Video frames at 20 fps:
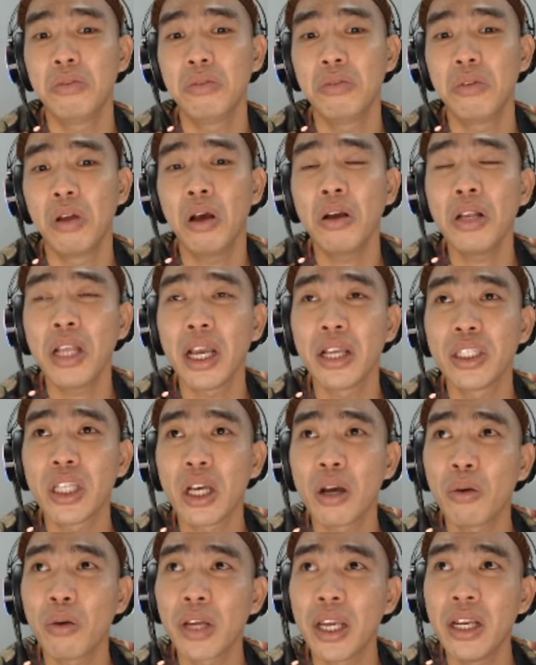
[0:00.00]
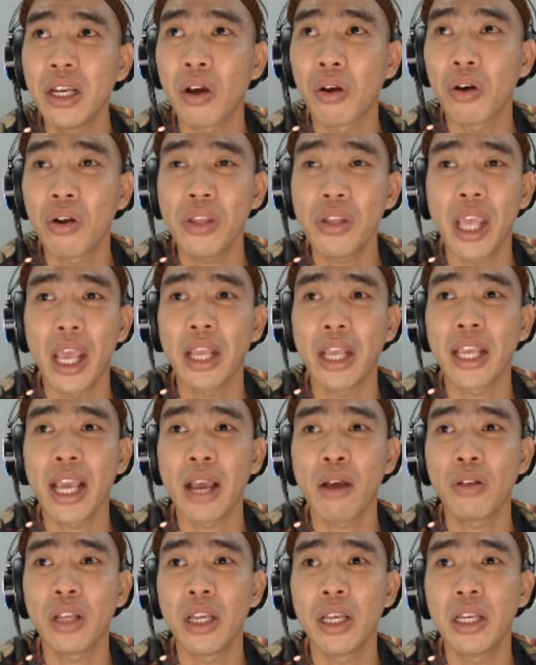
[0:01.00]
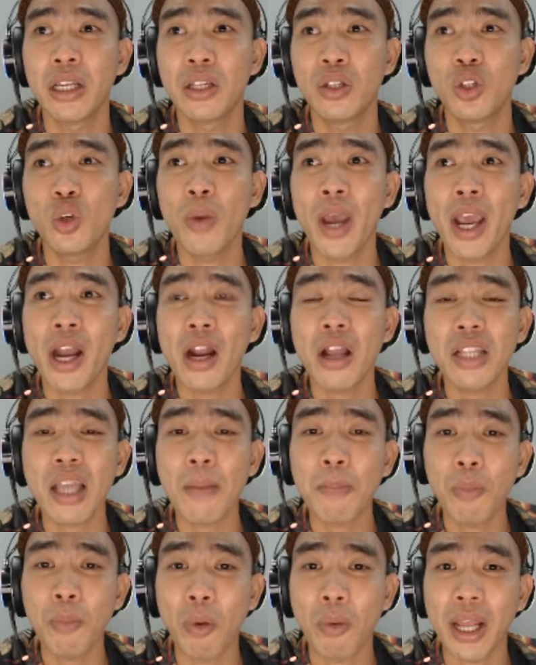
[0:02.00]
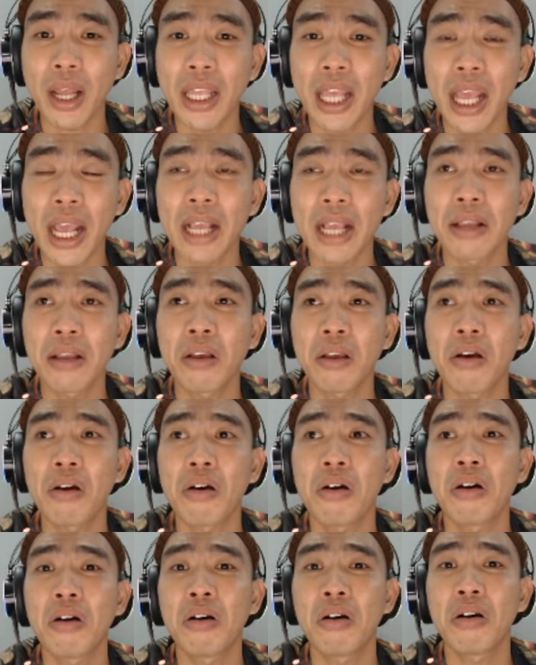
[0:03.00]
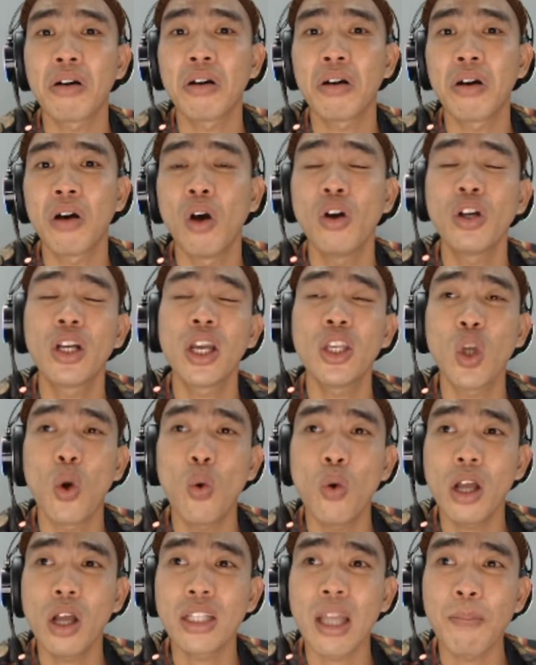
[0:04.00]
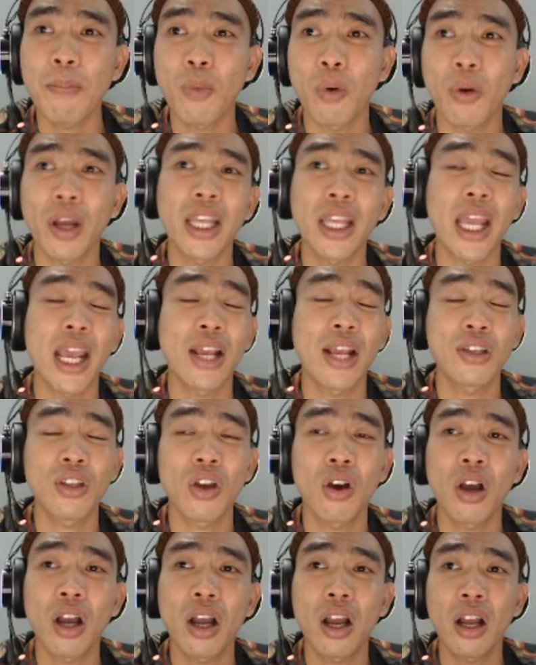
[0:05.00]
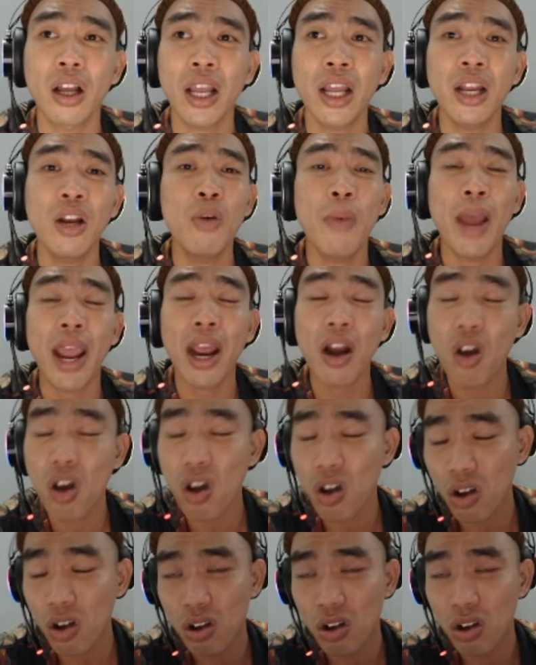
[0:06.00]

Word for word: đó và sau khi ngồi nói chuyện nhau thì chú bé đó thắp một cây nhang cho ôi cái chú đó thắp một cây nhang cho cái đứa bé đó